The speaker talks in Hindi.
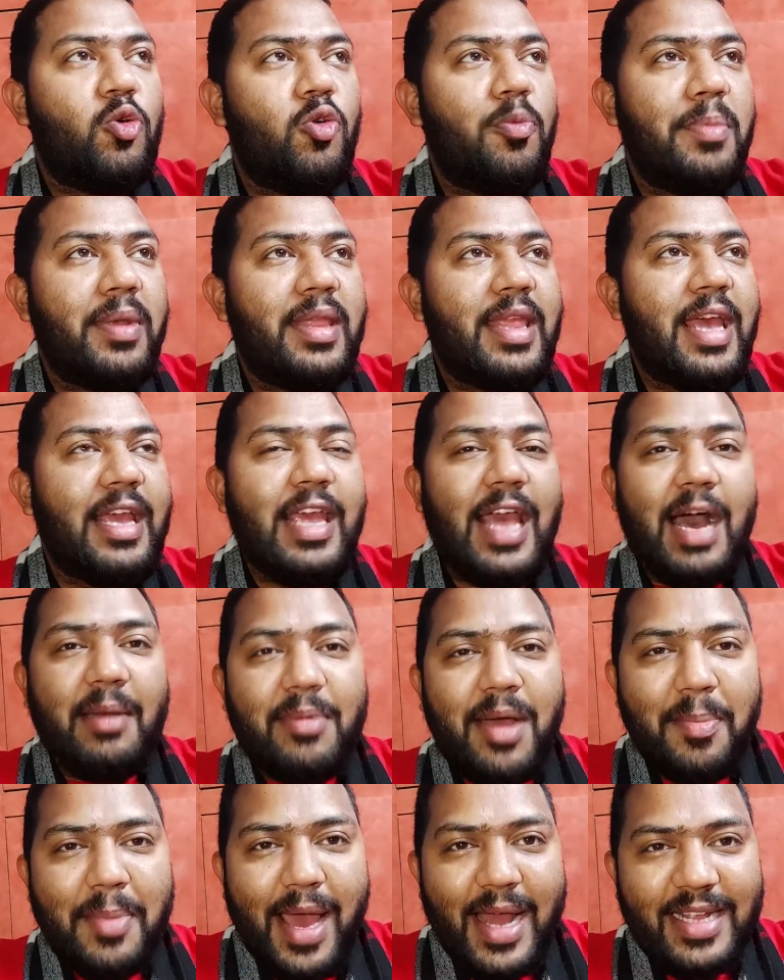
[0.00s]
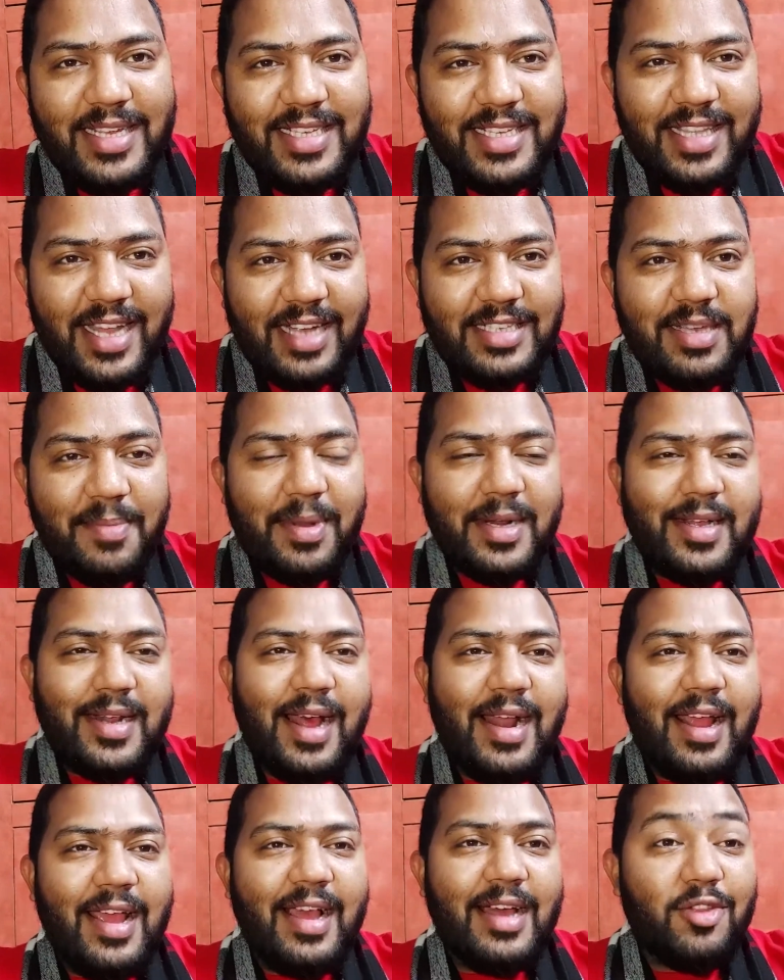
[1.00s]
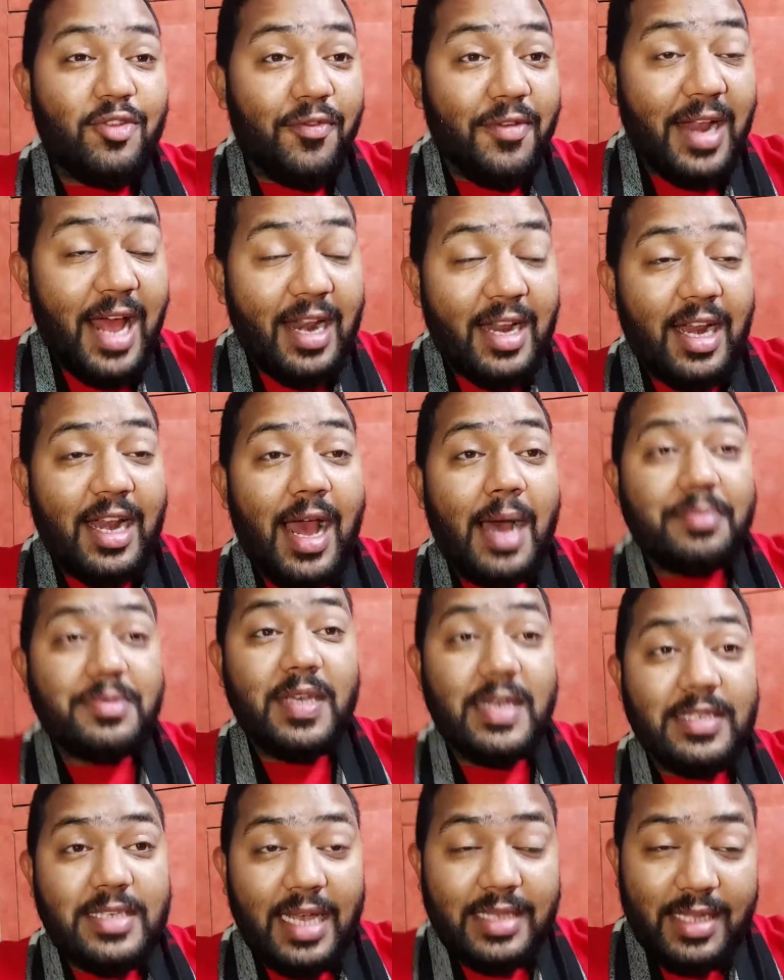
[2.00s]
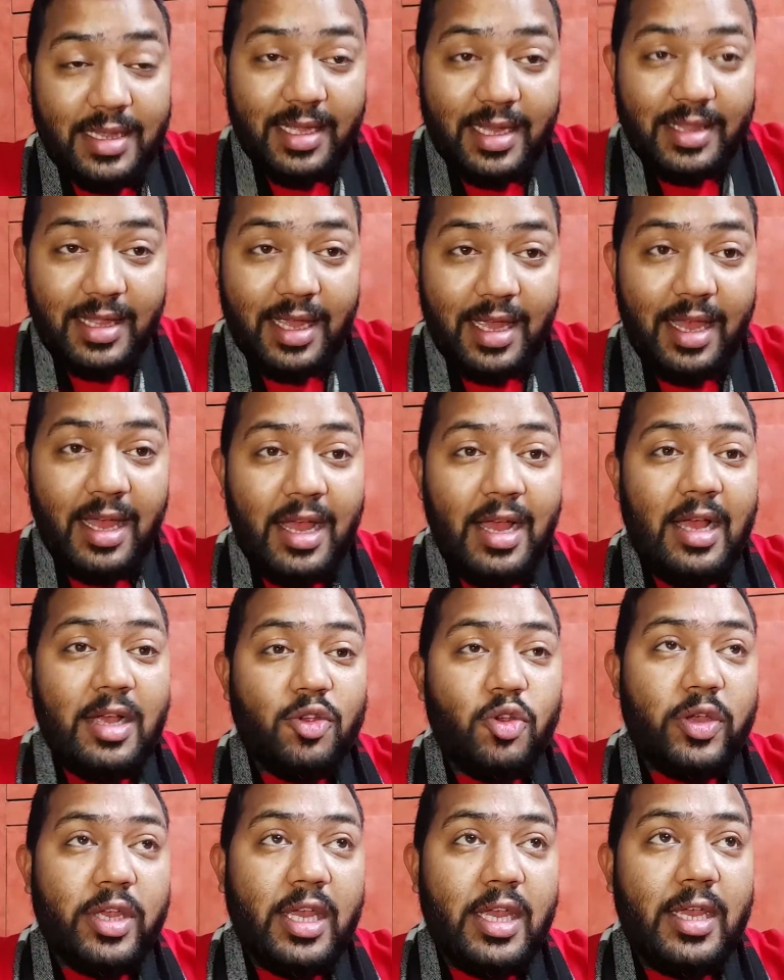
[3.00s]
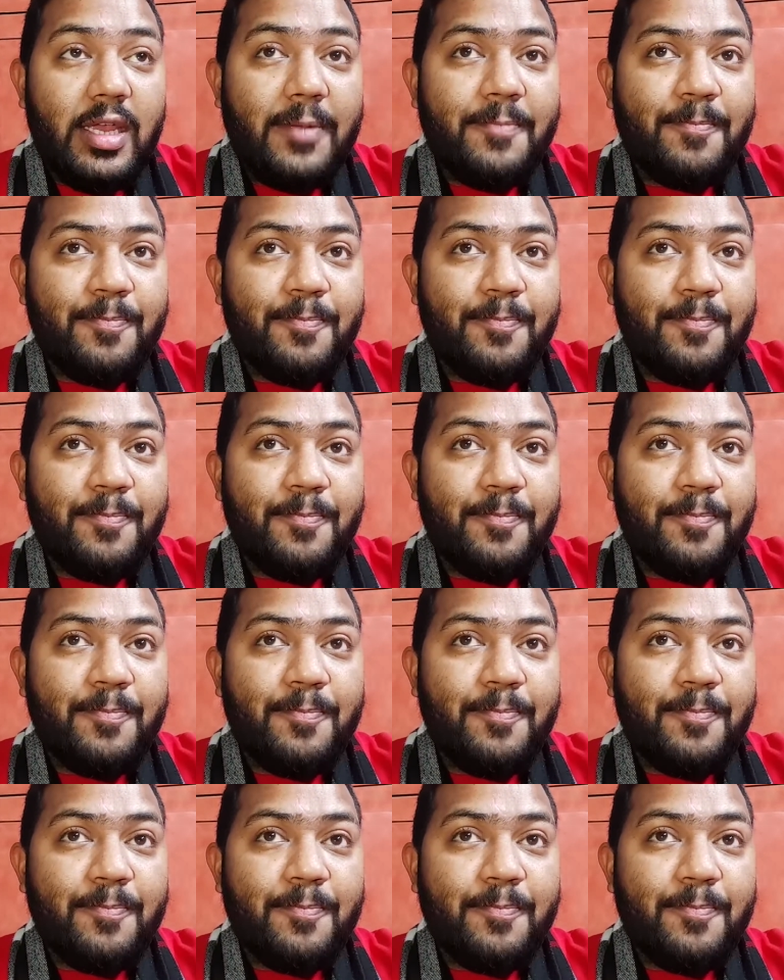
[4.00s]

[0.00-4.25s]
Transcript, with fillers: उम्मीद है कि आपका प्यार इसी तरह से बरकरार रहेगा तो फिलहाल के लिए आपसे इजाजत लेते हैं क्योंकि